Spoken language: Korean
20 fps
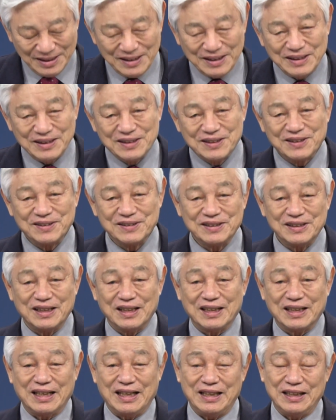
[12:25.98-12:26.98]

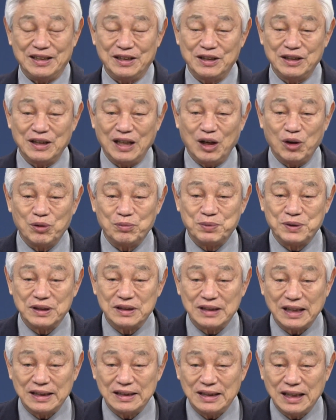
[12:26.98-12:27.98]
성경에 이거하고
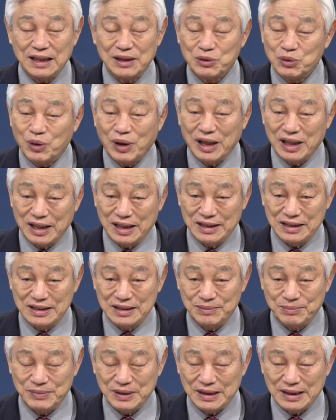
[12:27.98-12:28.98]
비슷한 이야기 또 하나
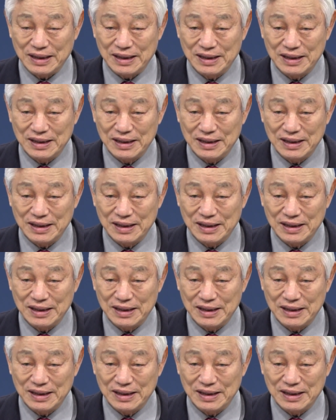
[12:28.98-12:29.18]
있습니다.